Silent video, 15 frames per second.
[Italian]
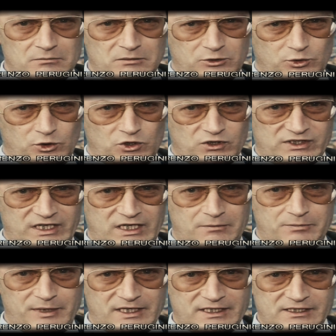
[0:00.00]
Ma tu non sei
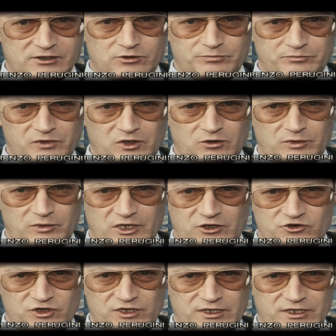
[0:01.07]
pazzo, come la
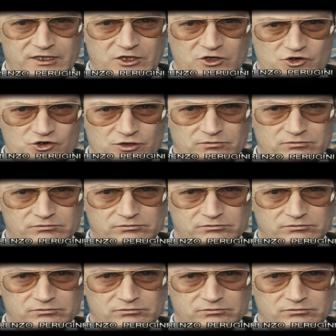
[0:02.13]
gente dice.